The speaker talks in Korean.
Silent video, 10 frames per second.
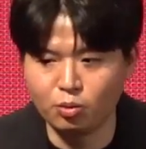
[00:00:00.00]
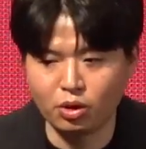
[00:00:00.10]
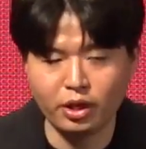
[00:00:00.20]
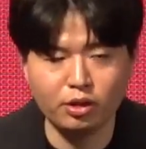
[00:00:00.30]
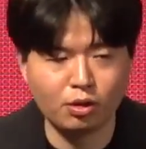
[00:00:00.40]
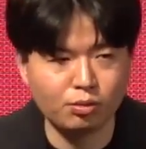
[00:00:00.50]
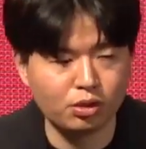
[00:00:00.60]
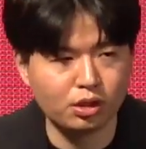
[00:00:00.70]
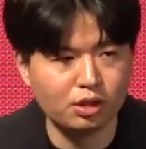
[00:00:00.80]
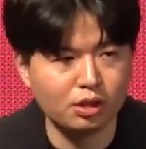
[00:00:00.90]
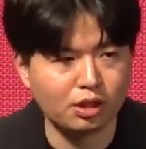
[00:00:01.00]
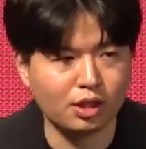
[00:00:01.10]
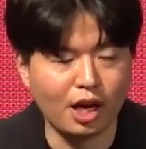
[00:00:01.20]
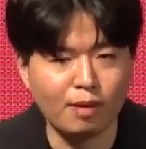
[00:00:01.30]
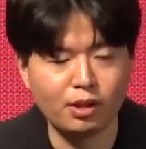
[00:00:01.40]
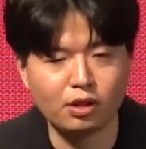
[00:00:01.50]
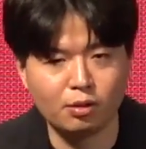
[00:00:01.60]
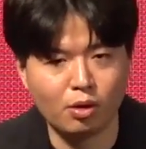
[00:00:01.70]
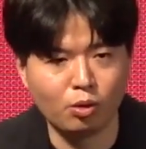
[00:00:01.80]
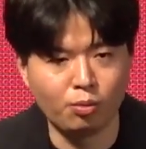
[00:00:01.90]
뭐 크리에이터 분들은 이제 내가 만든
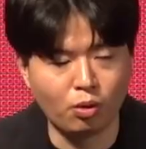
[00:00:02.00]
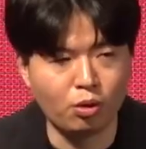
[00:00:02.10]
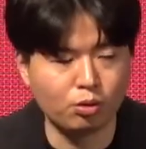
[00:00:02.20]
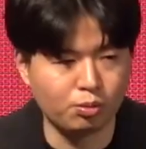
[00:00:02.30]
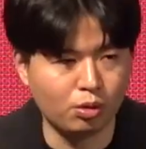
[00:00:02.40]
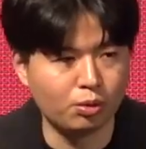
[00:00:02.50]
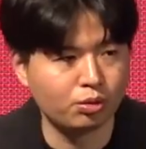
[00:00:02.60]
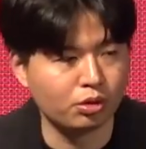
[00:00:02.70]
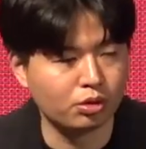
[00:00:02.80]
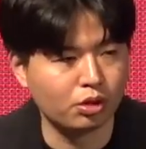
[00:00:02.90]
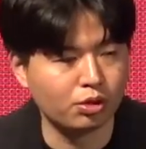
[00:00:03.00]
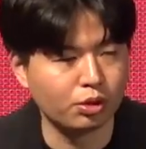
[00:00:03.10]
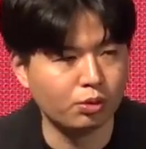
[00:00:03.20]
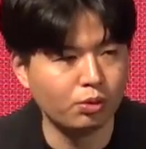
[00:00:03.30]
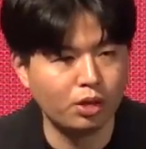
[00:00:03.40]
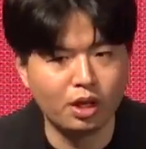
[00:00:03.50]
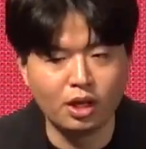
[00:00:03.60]
음악으로 보컬도 불러볼 수 있을 것이고